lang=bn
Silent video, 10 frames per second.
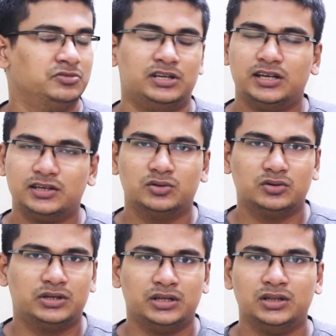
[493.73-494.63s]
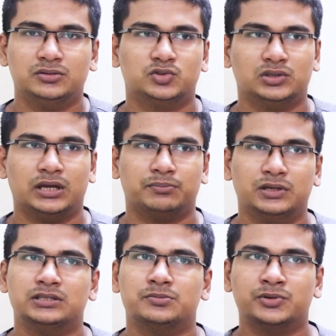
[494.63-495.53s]
রিয়েলি গুড ডিল যদি
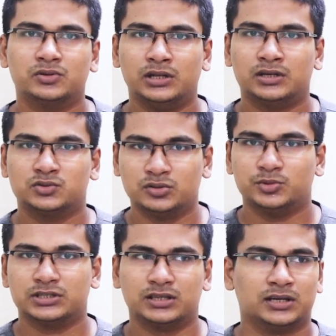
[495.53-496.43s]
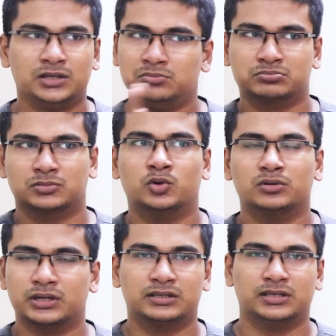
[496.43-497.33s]
আপনি জিপিও কেনার জন্য বসে থাকেন গো
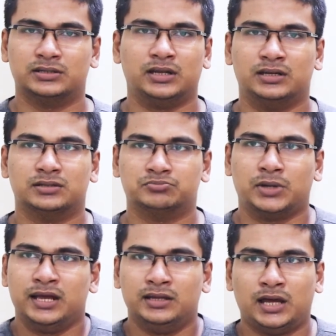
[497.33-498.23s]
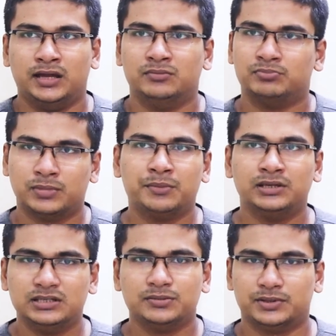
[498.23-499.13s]
গেট দ্যাট অ্যান্ড আই আই আমি
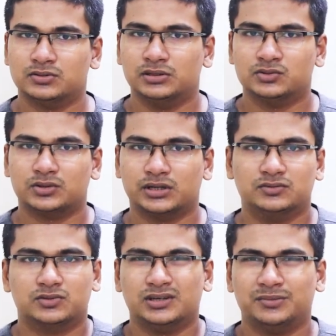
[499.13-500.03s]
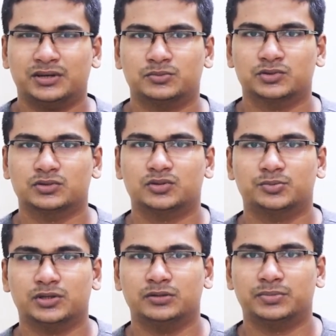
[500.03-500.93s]
নিজে পার্সোনালি জোটেক ইউজ করি আমি এখন পর্যন্ত
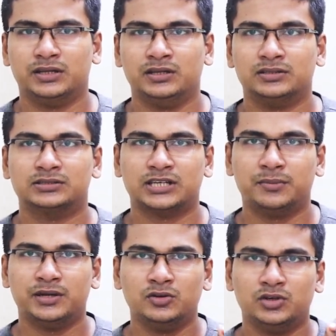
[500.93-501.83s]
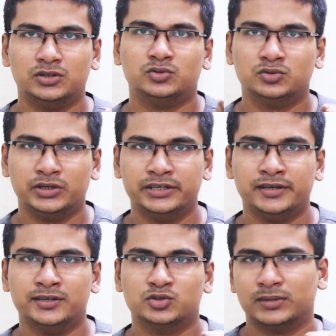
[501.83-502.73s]
কোনো প্রবলেম পাইনি সামান্য একটু
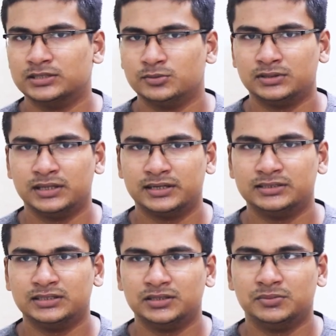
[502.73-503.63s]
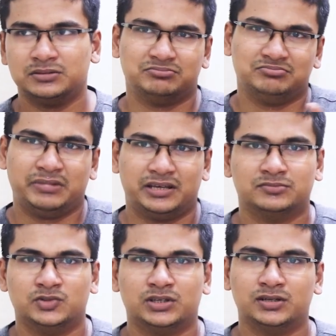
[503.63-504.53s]
হিটিং ইস্যু মাঝে মধ্যে দেখা যায় বাট মেহ
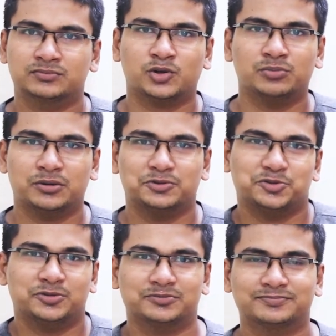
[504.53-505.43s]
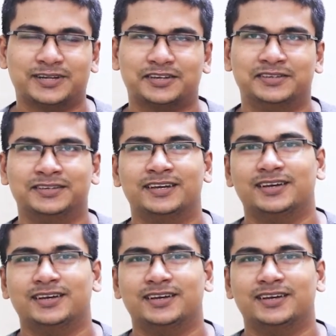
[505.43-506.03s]
এটা কম দামের জন্য আর কি